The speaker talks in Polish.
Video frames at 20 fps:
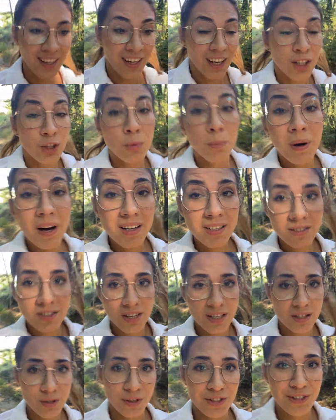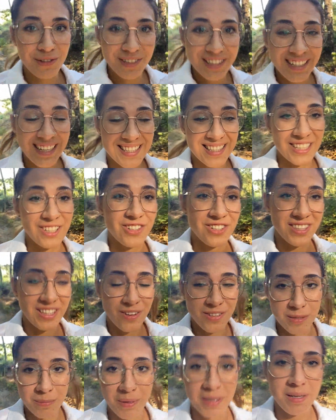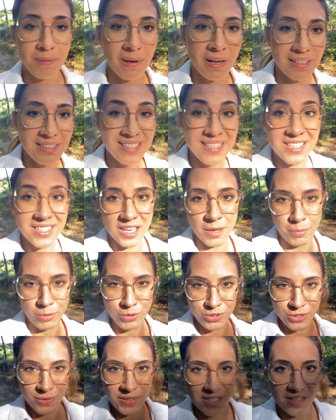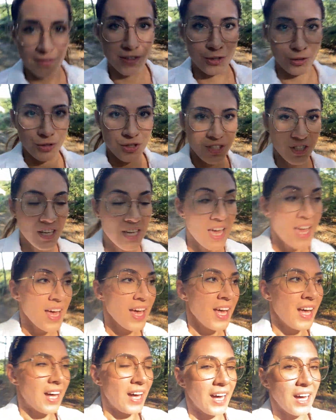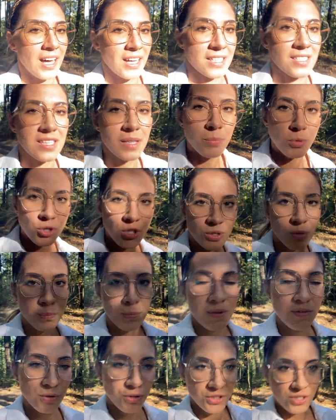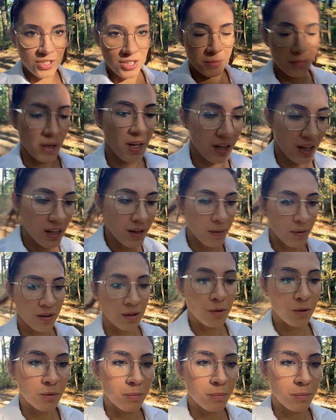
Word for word: to bardzo często właśnie wynika z tego, że ta osoba ma niskie poczucie własnej wartości, e, zaburzoną pewność siebie, e,